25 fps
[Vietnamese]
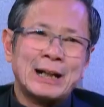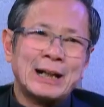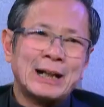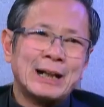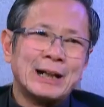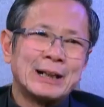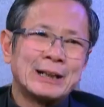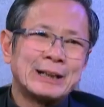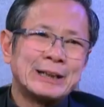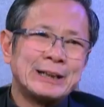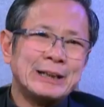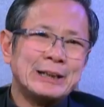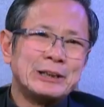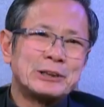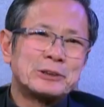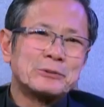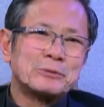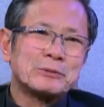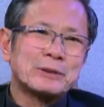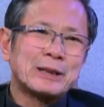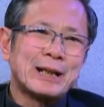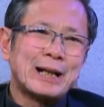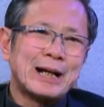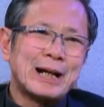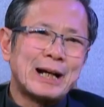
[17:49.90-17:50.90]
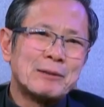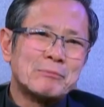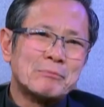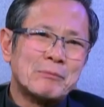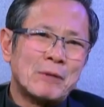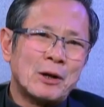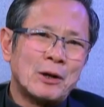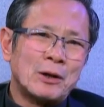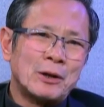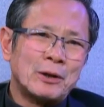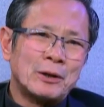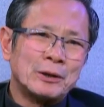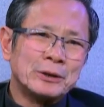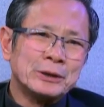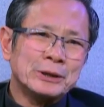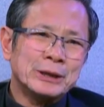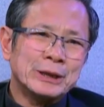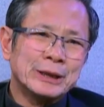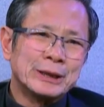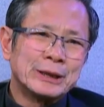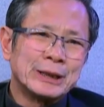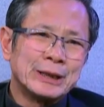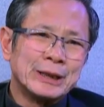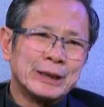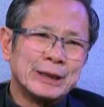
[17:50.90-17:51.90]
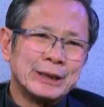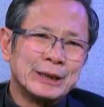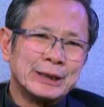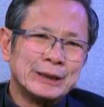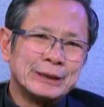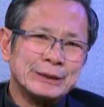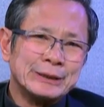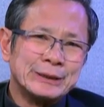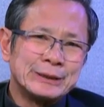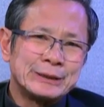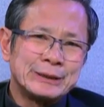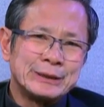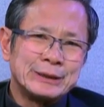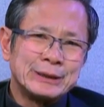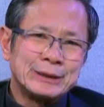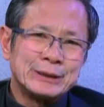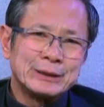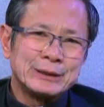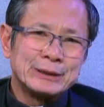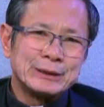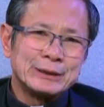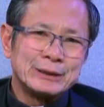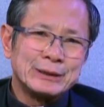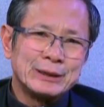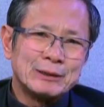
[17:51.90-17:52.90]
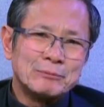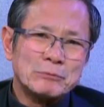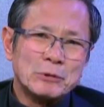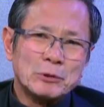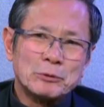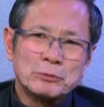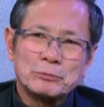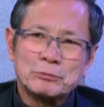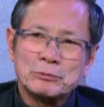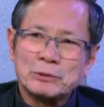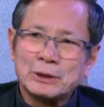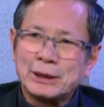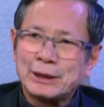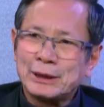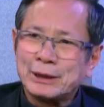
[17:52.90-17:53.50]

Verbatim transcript: vâng. và khi chúng ta bỏ được ờ, đức giám mục